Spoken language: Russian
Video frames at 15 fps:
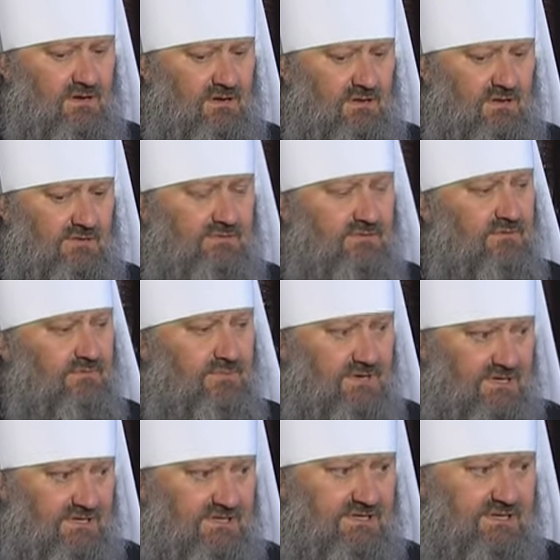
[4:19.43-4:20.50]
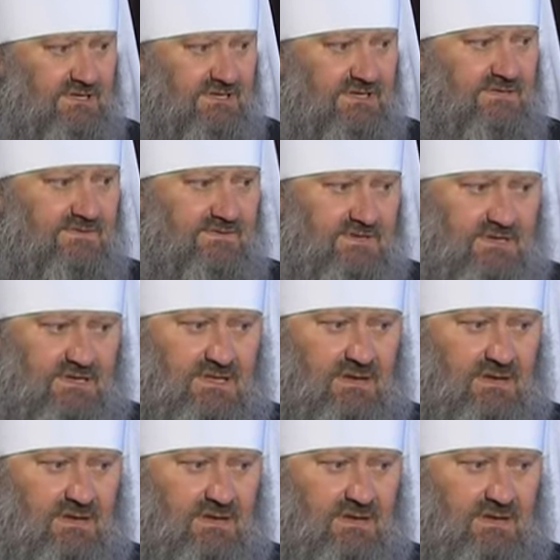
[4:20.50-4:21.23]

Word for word: должно происходить всегда.